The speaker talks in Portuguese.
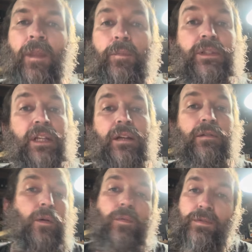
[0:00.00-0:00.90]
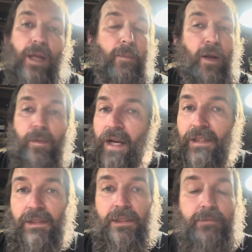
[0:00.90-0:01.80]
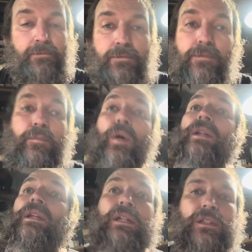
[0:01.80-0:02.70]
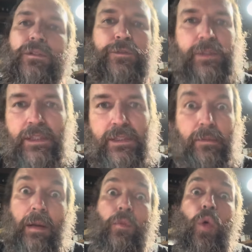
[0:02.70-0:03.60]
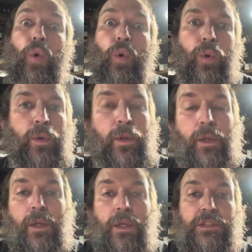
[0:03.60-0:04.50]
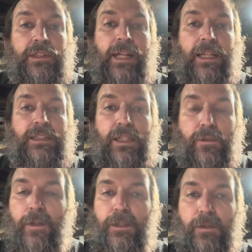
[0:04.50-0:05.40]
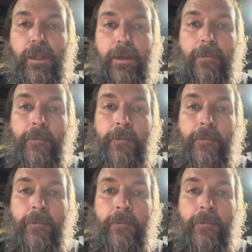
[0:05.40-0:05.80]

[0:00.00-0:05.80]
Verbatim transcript: Pois é, é o trabalho mais importante que eu fiz assim, mas, uh, de 3D foi isso aí.